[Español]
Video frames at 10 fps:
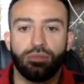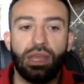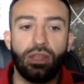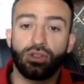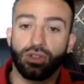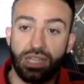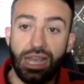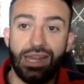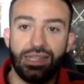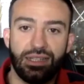medios
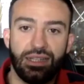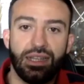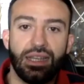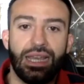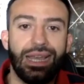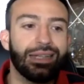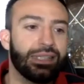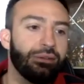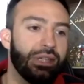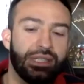sociales a
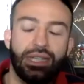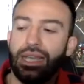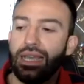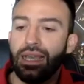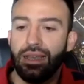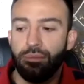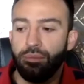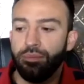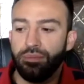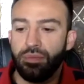través de
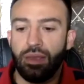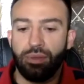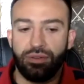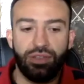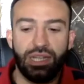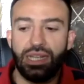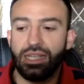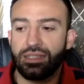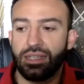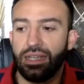mm,
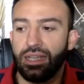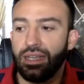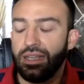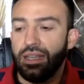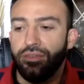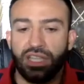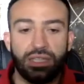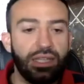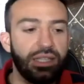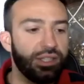perfiles
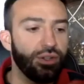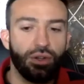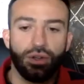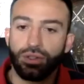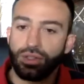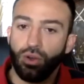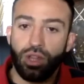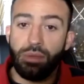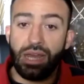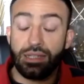ficticios o
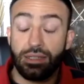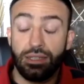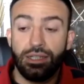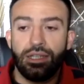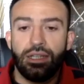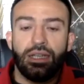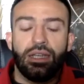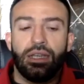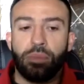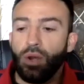demás.
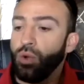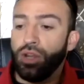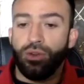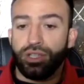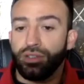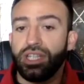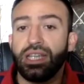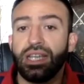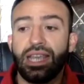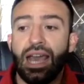Eh, pero bueno, eso
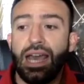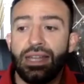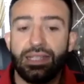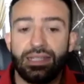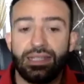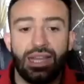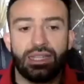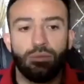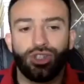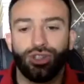sigue ya desde hace
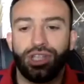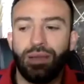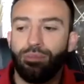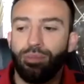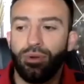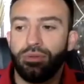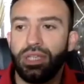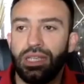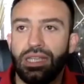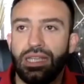mucho tiempo
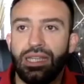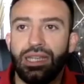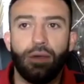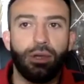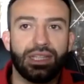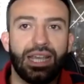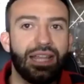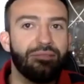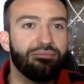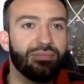y la
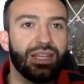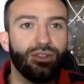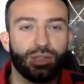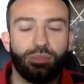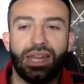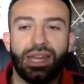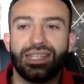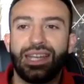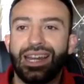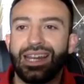verdad nos
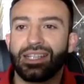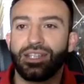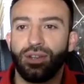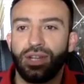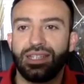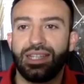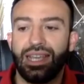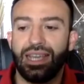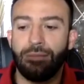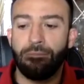parecen las reacciones
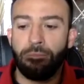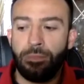de